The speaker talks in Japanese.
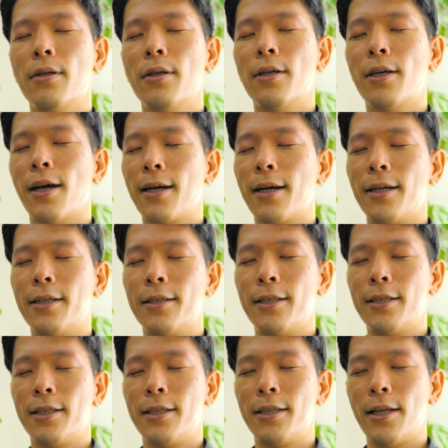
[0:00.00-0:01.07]
客観
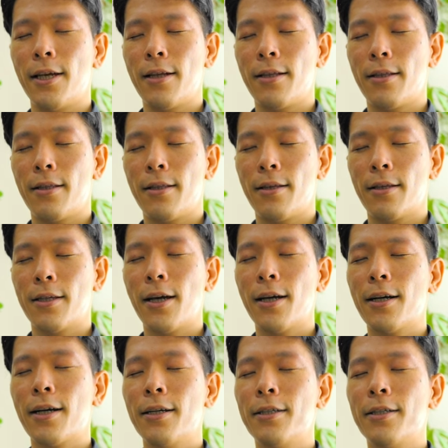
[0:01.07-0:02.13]
視して、客
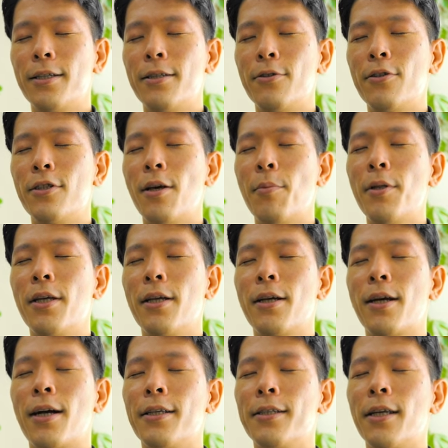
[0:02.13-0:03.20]
観視するために
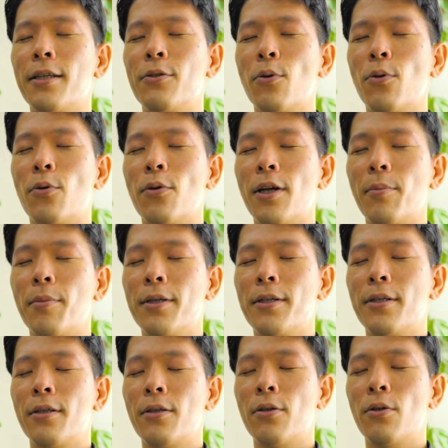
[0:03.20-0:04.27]
観察を行います。
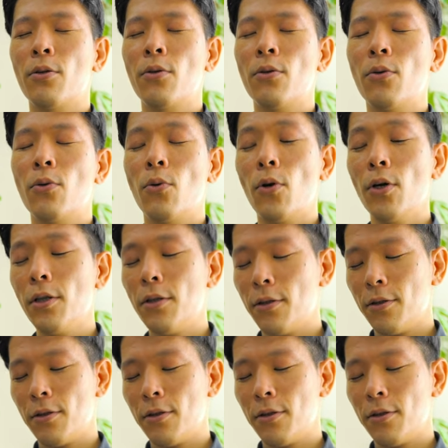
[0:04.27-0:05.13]
はい。